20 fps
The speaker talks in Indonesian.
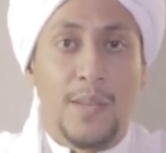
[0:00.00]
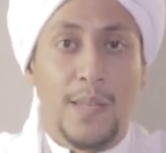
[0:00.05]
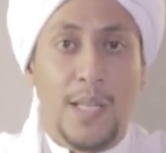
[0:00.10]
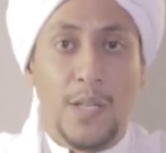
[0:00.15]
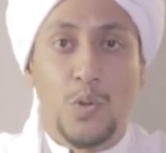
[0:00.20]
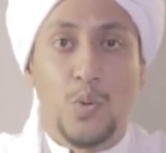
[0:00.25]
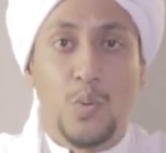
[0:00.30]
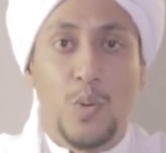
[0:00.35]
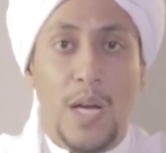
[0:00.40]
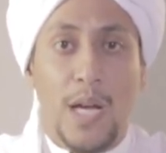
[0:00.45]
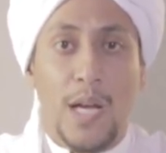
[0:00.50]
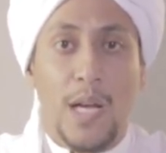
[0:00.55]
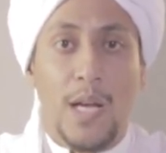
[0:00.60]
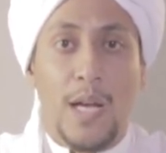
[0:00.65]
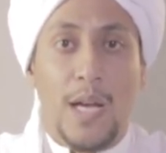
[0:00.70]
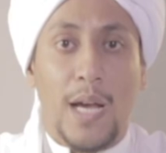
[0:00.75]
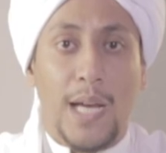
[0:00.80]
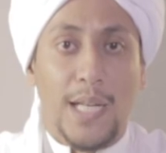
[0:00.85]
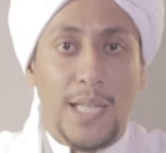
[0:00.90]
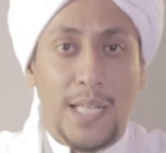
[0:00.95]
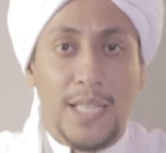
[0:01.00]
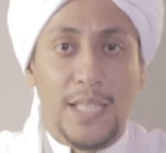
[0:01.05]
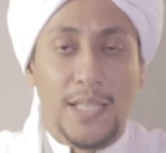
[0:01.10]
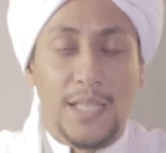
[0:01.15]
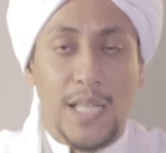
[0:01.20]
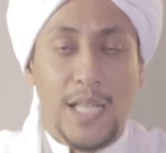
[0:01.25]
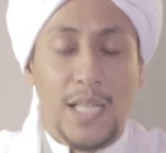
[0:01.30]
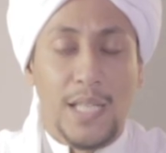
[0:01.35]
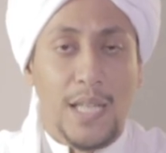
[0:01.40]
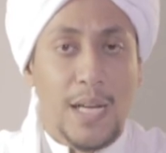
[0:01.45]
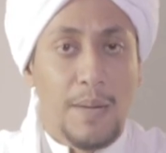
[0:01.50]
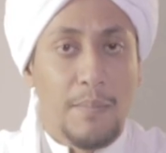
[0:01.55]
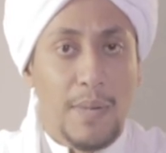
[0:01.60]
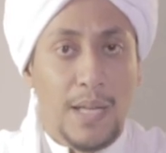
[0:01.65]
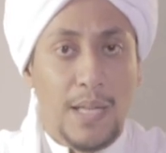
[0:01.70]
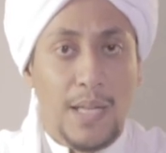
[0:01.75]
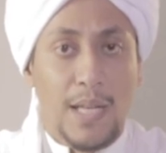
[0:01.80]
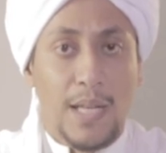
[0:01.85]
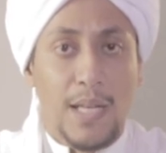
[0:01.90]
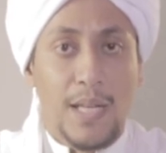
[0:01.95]
Dan juga ada kisah yang
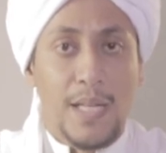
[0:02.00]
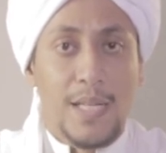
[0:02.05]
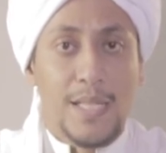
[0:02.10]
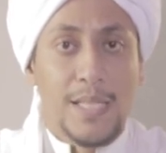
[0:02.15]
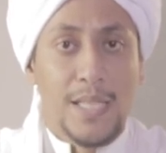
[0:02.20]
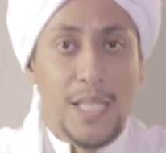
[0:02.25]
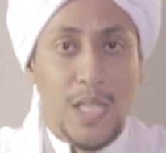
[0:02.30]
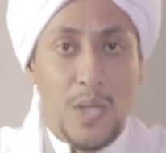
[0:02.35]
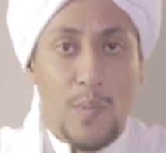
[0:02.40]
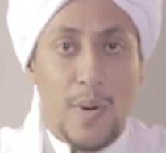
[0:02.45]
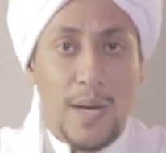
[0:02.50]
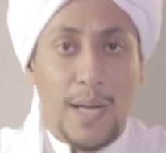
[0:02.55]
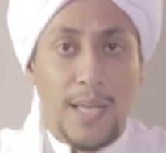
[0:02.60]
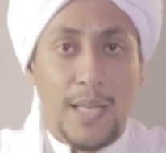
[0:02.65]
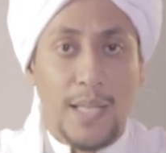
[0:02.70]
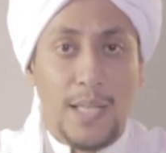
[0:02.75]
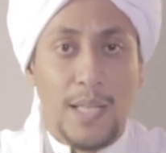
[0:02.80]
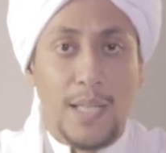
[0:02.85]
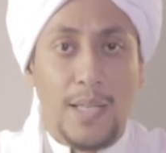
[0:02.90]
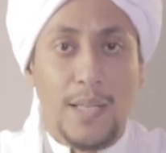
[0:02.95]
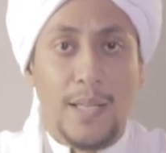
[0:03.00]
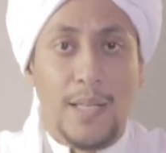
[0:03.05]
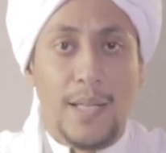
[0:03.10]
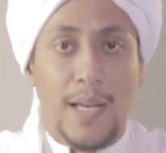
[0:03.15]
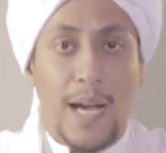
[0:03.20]
mana siwak ini